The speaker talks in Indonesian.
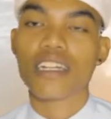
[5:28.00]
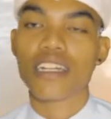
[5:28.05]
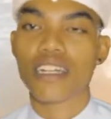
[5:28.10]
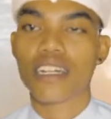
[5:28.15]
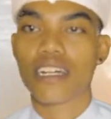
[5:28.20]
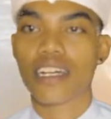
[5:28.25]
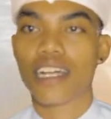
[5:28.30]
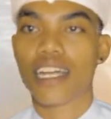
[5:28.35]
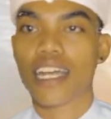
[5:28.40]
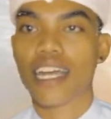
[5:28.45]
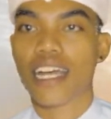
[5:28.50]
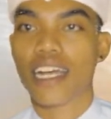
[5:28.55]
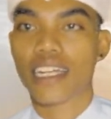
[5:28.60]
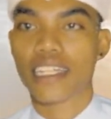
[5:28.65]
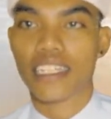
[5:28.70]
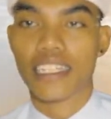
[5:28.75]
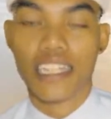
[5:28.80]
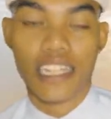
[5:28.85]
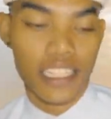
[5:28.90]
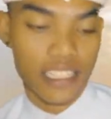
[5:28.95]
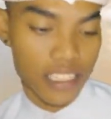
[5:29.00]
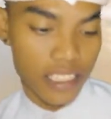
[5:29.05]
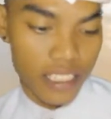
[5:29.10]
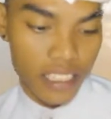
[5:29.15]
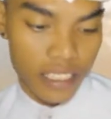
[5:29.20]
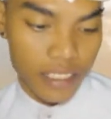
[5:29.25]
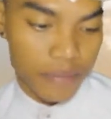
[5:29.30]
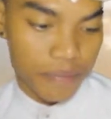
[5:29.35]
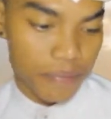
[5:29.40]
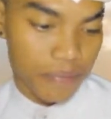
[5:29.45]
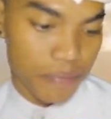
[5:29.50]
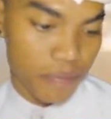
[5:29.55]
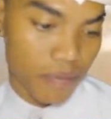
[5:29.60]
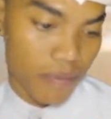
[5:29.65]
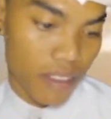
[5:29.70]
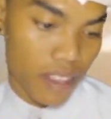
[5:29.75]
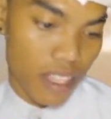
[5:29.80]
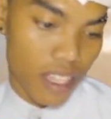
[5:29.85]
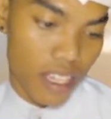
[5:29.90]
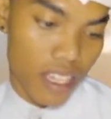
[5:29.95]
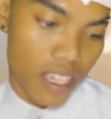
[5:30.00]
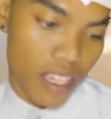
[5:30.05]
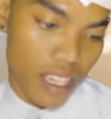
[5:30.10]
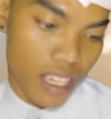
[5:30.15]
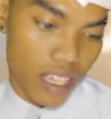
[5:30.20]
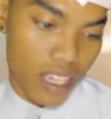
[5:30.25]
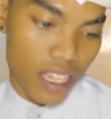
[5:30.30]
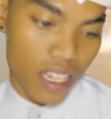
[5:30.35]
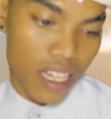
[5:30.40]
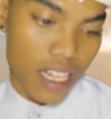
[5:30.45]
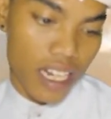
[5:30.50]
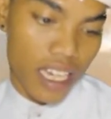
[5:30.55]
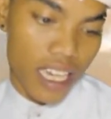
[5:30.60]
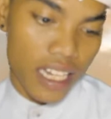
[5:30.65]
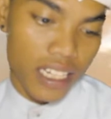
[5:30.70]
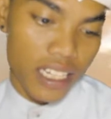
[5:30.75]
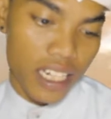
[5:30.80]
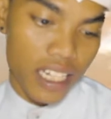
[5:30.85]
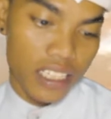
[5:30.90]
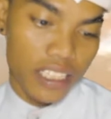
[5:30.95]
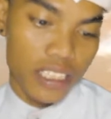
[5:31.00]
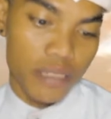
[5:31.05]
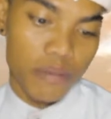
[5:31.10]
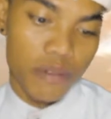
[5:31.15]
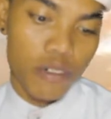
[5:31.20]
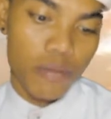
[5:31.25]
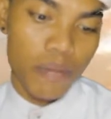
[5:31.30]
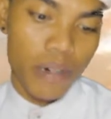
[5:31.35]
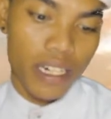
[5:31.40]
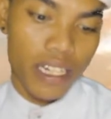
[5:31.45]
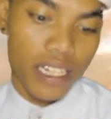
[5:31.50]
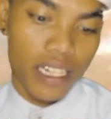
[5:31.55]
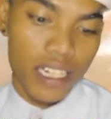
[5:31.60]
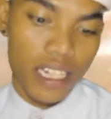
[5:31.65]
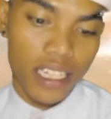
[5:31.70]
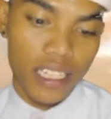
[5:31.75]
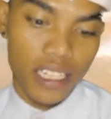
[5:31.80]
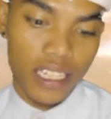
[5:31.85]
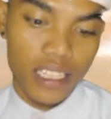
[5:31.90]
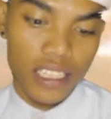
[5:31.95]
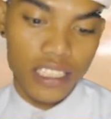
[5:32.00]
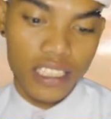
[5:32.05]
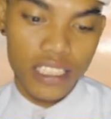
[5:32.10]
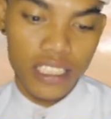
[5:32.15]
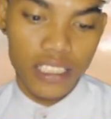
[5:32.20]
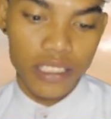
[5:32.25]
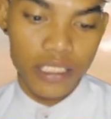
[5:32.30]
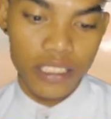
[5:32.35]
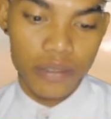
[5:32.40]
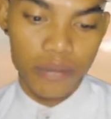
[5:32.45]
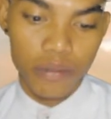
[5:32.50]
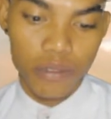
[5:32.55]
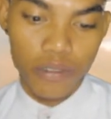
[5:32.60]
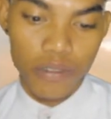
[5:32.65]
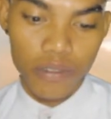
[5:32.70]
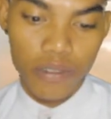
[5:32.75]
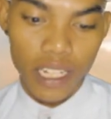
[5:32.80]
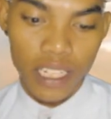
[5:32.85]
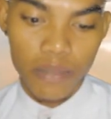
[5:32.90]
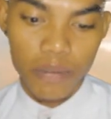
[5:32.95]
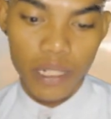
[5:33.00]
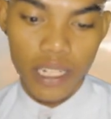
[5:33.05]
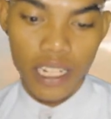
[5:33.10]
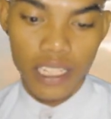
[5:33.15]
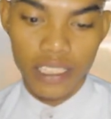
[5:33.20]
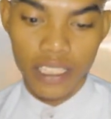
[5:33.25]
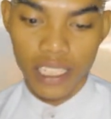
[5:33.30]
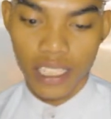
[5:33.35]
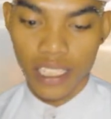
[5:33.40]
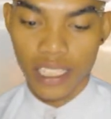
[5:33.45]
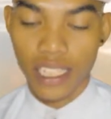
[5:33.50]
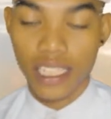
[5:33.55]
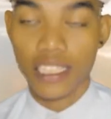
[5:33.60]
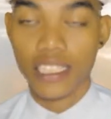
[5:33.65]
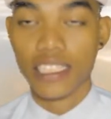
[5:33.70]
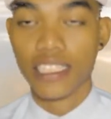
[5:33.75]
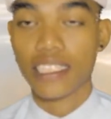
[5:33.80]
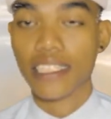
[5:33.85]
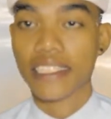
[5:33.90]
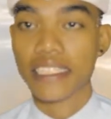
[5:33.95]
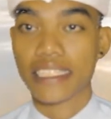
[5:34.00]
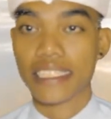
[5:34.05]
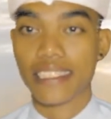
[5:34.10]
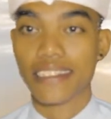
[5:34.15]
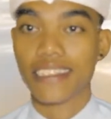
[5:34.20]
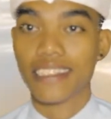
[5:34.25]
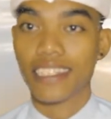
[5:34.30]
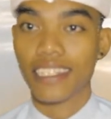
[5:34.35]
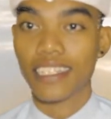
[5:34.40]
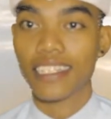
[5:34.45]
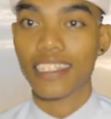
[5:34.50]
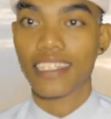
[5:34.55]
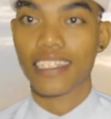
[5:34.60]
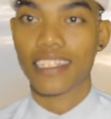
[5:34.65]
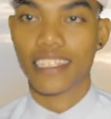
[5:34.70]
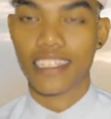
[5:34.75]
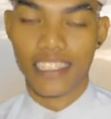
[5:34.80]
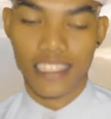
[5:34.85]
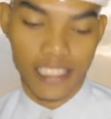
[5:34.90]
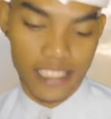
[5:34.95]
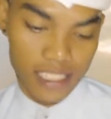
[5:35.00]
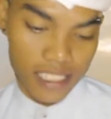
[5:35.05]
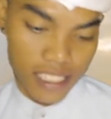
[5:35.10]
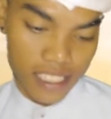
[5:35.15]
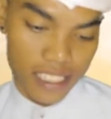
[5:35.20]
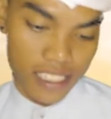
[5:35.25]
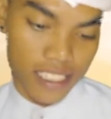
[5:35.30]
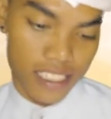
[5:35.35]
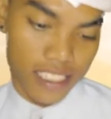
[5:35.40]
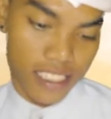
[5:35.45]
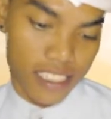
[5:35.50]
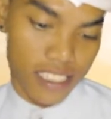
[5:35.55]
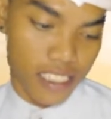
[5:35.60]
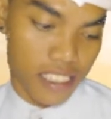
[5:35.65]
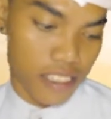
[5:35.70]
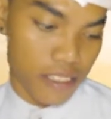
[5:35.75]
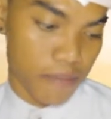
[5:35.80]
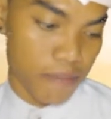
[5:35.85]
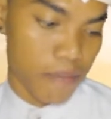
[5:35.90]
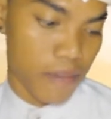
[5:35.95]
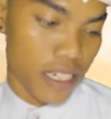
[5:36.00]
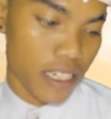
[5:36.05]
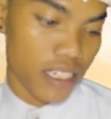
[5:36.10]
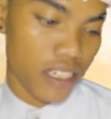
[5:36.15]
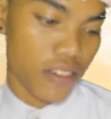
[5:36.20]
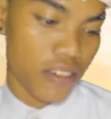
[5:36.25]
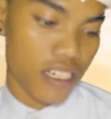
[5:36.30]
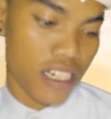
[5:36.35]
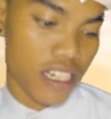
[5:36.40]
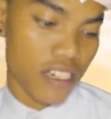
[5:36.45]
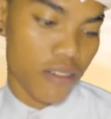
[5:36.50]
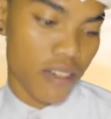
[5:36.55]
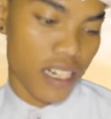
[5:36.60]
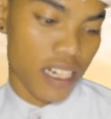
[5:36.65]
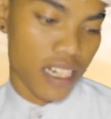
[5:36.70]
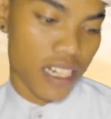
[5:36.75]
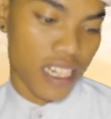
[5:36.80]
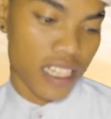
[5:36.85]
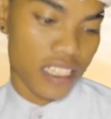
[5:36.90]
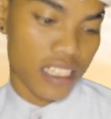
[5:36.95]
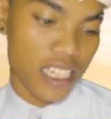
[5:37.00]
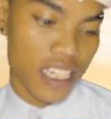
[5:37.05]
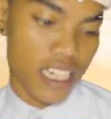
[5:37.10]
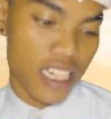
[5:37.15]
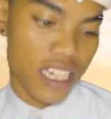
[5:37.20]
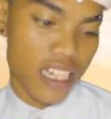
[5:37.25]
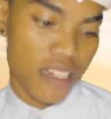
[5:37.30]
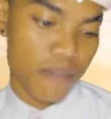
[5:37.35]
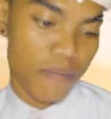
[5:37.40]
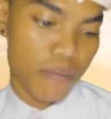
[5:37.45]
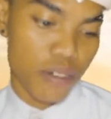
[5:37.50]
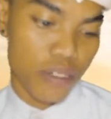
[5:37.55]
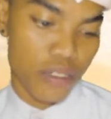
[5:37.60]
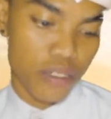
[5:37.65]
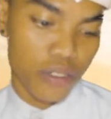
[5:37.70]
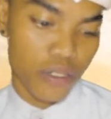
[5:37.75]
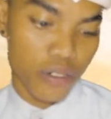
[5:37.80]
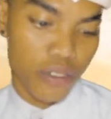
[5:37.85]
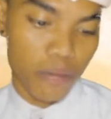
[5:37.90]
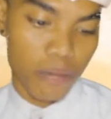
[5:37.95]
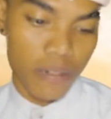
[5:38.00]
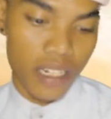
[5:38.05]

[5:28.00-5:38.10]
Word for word: uh, layangan kreasi layangan kreasi merupakan layangan dibuat berdasarkan ide sendiri bentuk dan warnanya pun cukup